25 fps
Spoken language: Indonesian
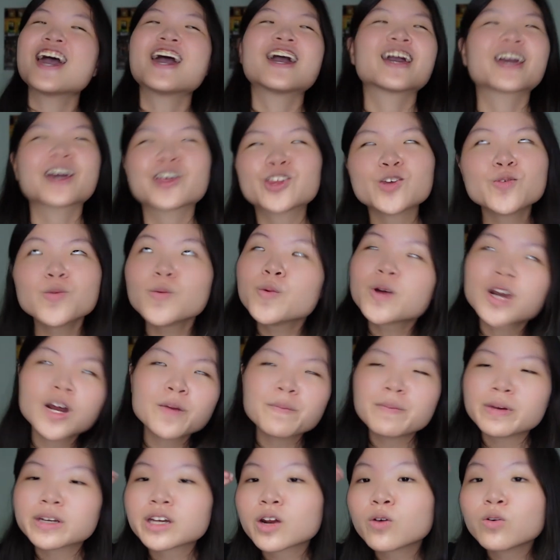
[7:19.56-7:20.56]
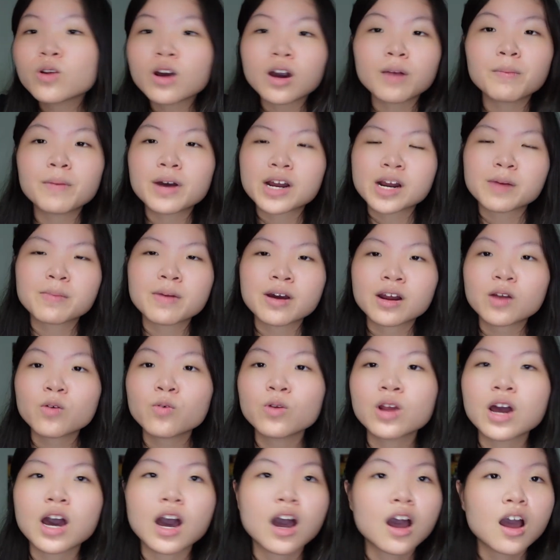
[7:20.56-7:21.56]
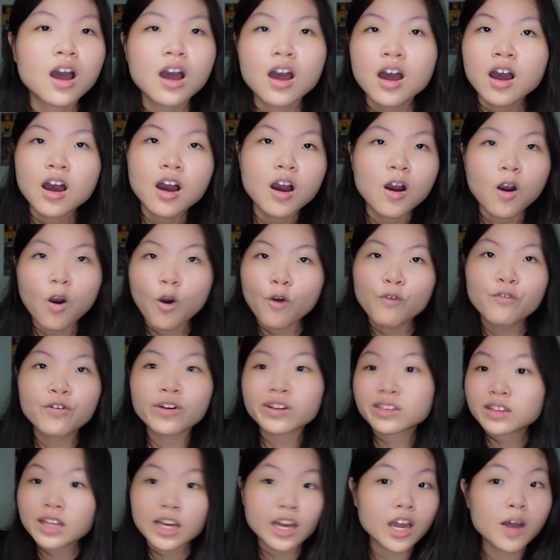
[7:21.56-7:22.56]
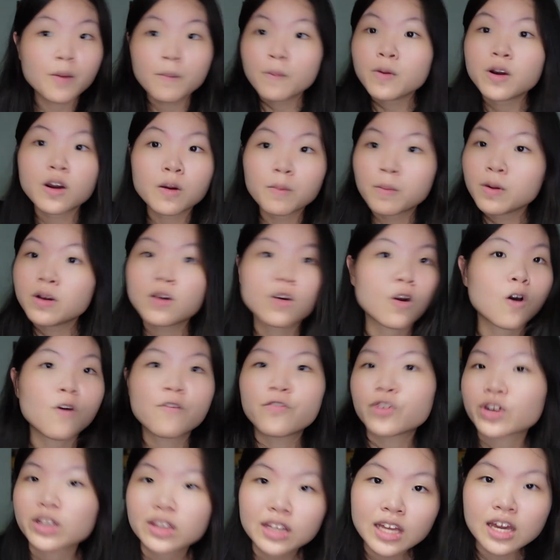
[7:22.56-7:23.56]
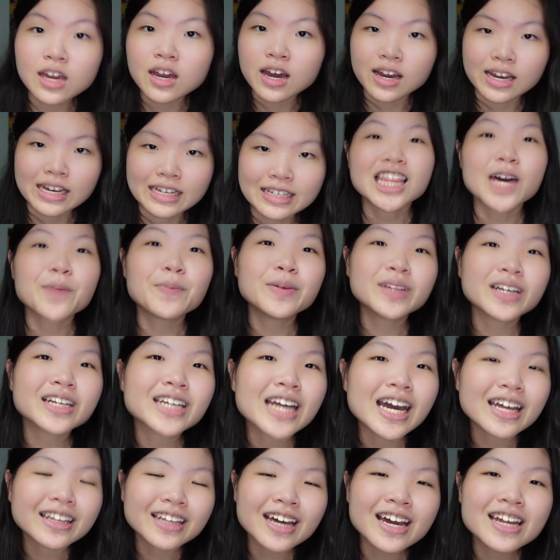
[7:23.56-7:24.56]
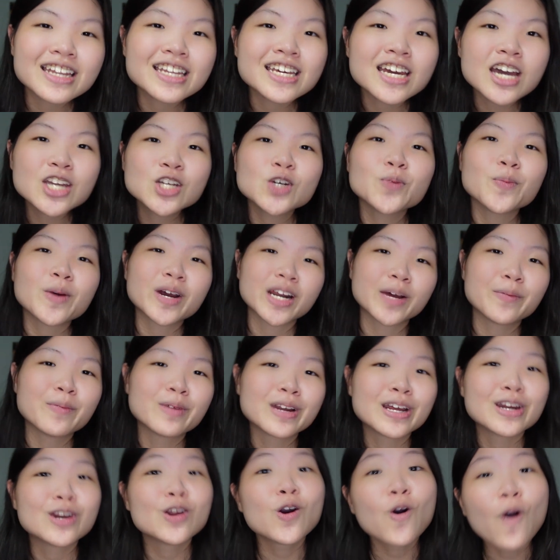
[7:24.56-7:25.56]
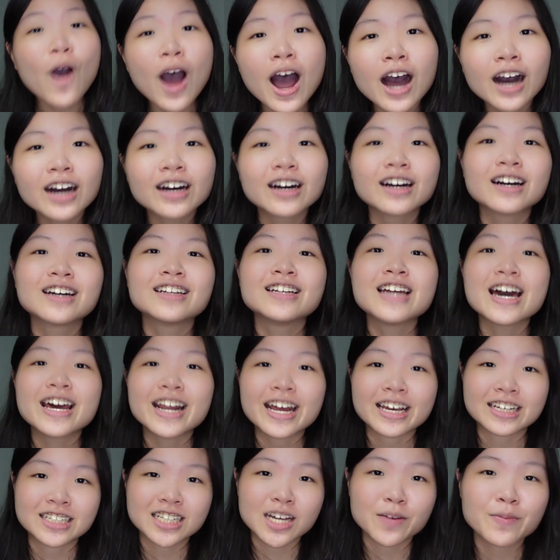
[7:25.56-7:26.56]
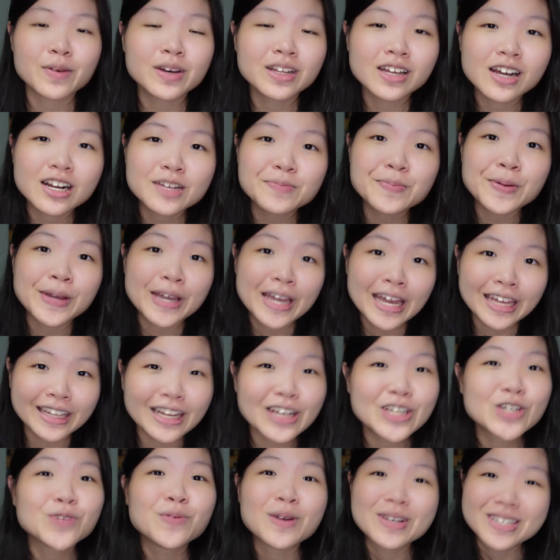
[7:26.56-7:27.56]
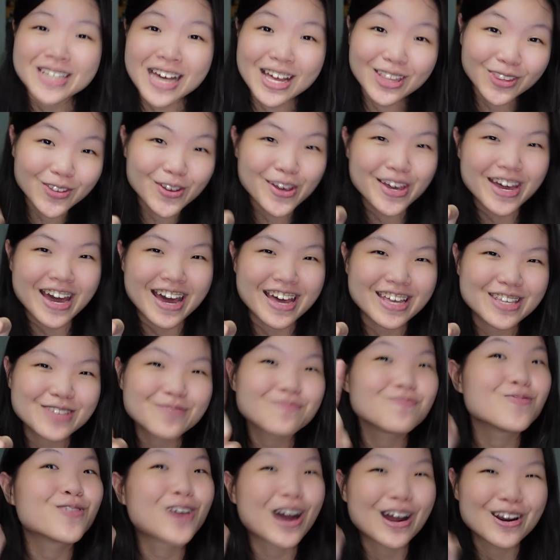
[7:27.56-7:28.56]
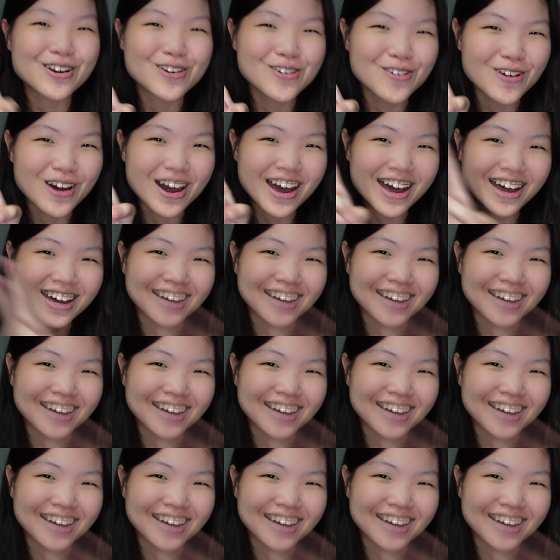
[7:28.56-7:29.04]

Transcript: Kayak tuh benar pikiran udah kemana-mana, udah overthinking yang bener-bener overthinking guys tapi ternyata dia cuma nemenin doang dan examiner speaking kita cuma satu ya guys bukan dua